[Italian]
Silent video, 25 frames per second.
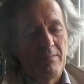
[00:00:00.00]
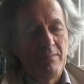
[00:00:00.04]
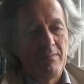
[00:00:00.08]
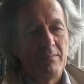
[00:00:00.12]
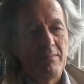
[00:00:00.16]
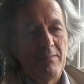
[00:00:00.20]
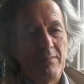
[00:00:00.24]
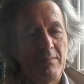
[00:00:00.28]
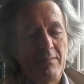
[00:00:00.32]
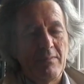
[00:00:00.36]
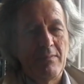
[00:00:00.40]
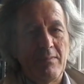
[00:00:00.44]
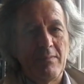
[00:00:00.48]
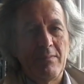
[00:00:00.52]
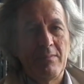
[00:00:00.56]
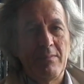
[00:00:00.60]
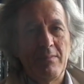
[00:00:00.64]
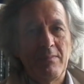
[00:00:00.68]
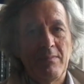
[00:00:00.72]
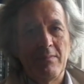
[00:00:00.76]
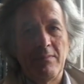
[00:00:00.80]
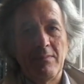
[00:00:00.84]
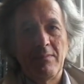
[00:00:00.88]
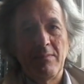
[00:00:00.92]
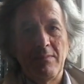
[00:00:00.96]
sia di
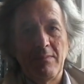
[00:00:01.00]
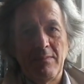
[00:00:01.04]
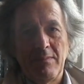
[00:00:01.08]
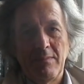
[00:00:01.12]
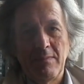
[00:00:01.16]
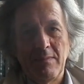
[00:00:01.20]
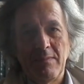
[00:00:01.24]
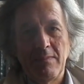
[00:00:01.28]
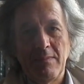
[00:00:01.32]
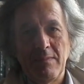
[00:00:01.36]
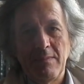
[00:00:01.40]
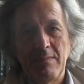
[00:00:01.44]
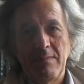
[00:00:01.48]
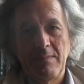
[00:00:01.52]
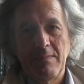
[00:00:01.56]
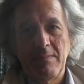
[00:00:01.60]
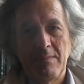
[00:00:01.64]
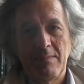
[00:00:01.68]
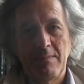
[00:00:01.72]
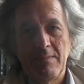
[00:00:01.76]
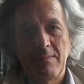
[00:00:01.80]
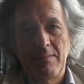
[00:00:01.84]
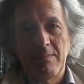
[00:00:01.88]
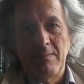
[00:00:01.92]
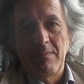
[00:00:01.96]
giustizia
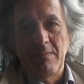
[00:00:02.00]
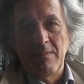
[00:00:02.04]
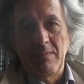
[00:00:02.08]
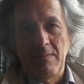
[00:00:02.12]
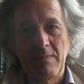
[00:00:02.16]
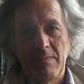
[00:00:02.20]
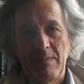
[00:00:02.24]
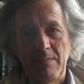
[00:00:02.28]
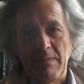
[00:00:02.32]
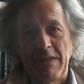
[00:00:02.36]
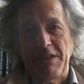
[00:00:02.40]
no?